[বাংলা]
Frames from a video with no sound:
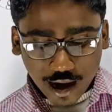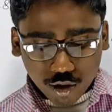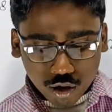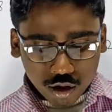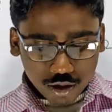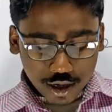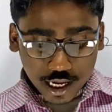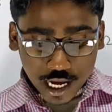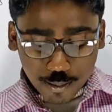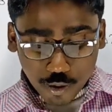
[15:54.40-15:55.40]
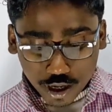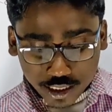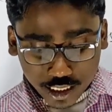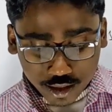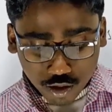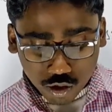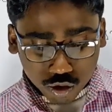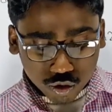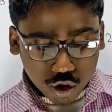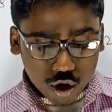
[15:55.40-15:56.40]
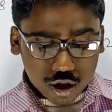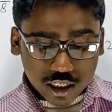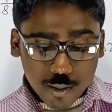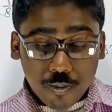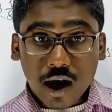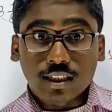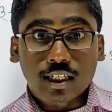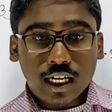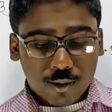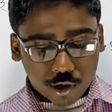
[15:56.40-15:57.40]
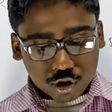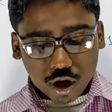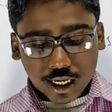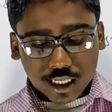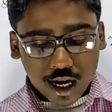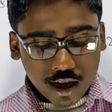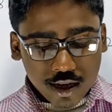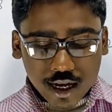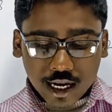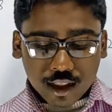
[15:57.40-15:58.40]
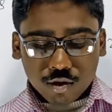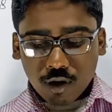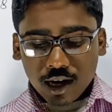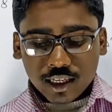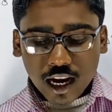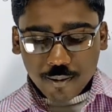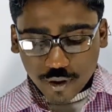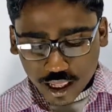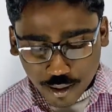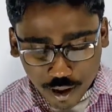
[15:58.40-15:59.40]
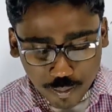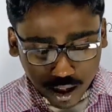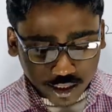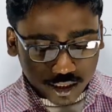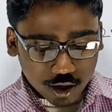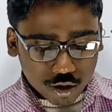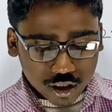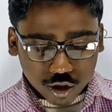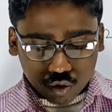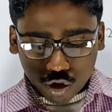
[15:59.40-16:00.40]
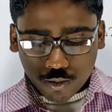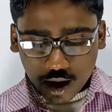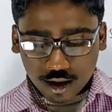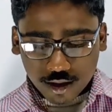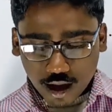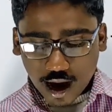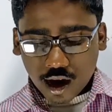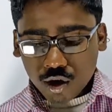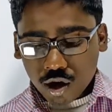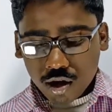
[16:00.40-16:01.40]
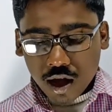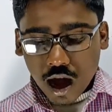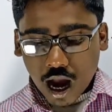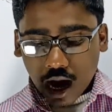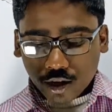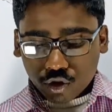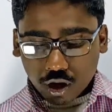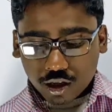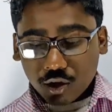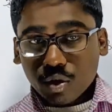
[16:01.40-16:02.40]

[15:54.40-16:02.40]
দেখো এরপরে যে অঙ্ক দুটো রয়েছে পাঁচেরটা এবং ছয়েরটা এটা তোমরা নিজেরাই পেরে যাবে পাঁচেরটা রয়েছে দুই বাই এগারো আর ছয়টা